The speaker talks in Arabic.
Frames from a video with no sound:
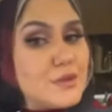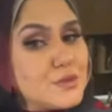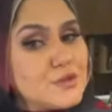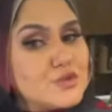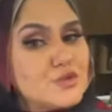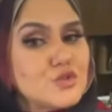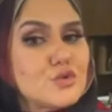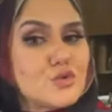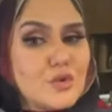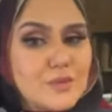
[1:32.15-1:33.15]
بليز ما تنسوش
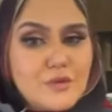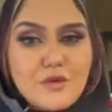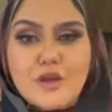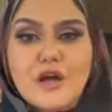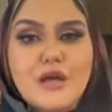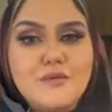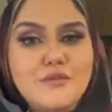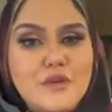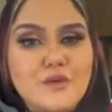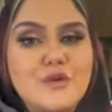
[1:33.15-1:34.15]
تقولوا لي بتتفرجوا عليا من
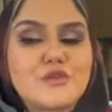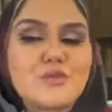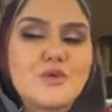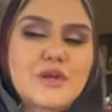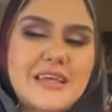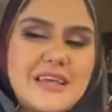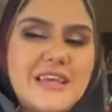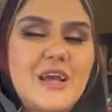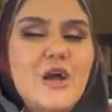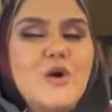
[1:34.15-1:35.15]
فين وانتوا برج
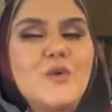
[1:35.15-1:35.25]
ايه